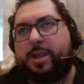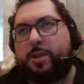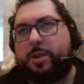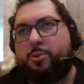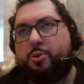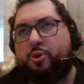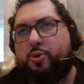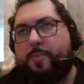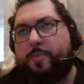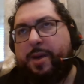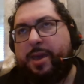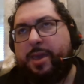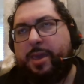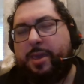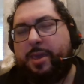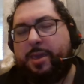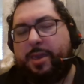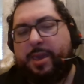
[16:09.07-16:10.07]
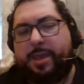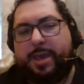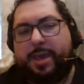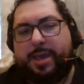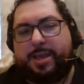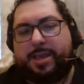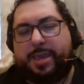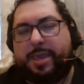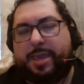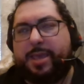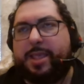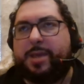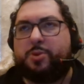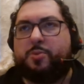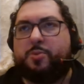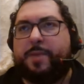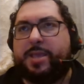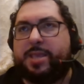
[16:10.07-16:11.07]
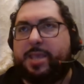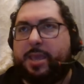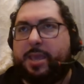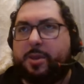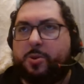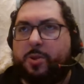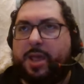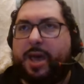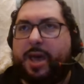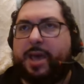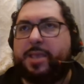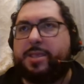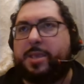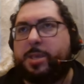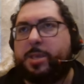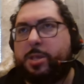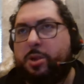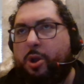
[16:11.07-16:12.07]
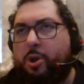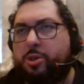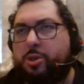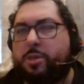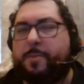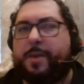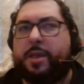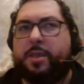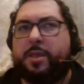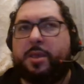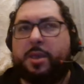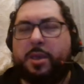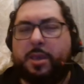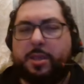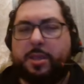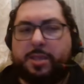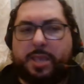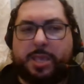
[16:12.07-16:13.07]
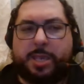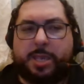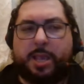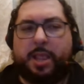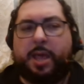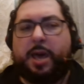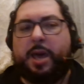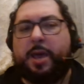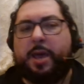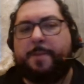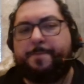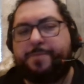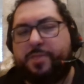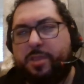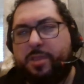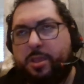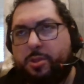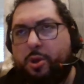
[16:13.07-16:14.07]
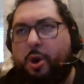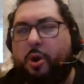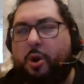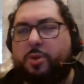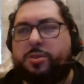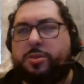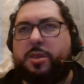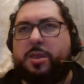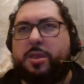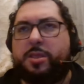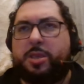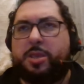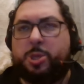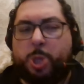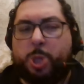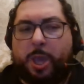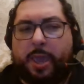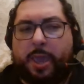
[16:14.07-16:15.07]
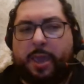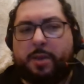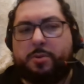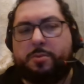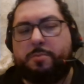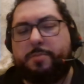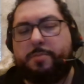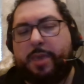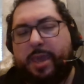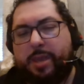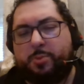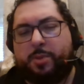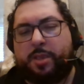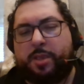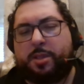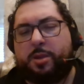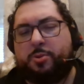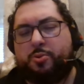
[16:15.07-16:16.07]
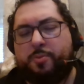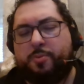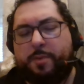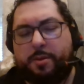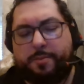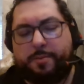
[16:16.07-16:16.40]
Roma, eh, era anche la Roma di eh. Nangolan, di Strotman, di Salah, di Totti, di Geco, era un'altra Roma.